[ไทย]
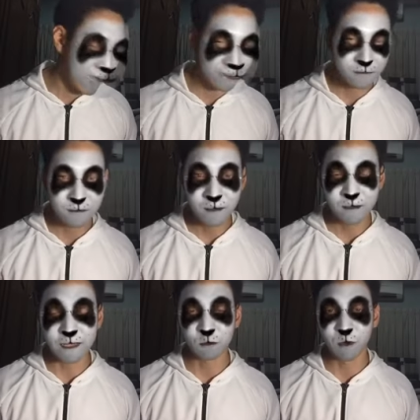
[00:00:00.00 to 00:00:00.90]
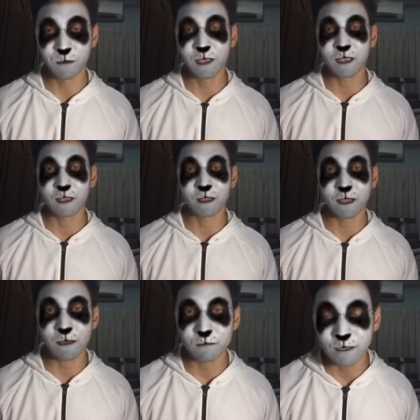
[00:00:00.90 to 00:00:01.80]
ง ในตัวพี่นะ
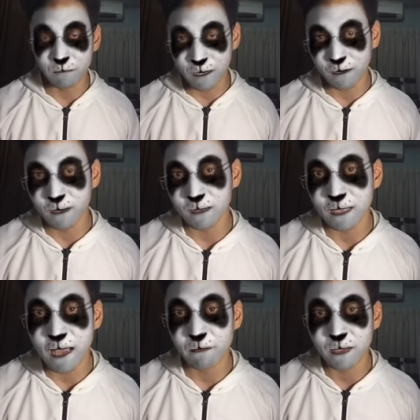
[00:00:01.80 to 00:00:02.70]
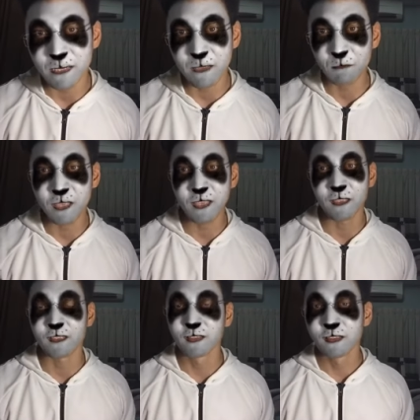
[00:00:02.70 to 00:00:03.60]
ครับ สามารถเลือกได้ว่าจะให้พี่
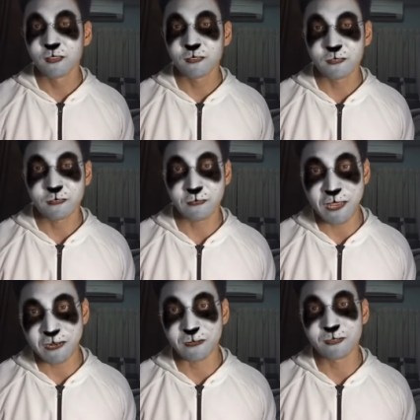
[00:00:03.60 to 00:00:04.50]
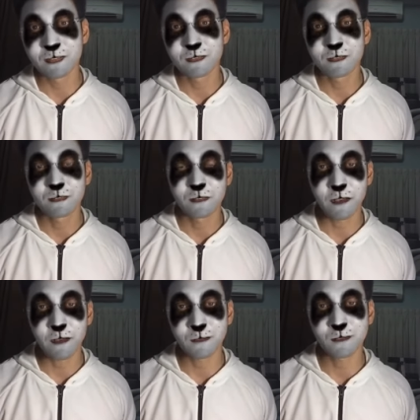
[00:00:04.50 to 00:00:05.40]
เต้นแล้
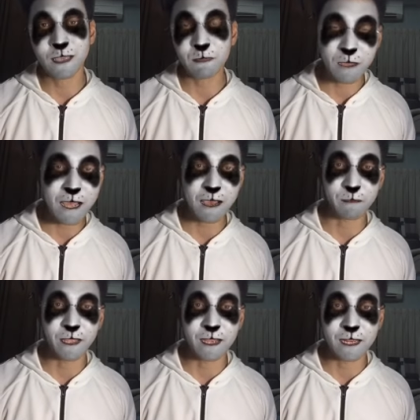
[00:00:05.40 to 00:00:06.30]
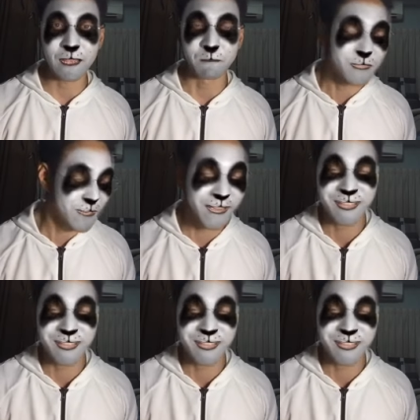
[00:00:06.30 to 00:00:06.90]
วก็แก้ผ้าเพลงอะไร ไม่ใช่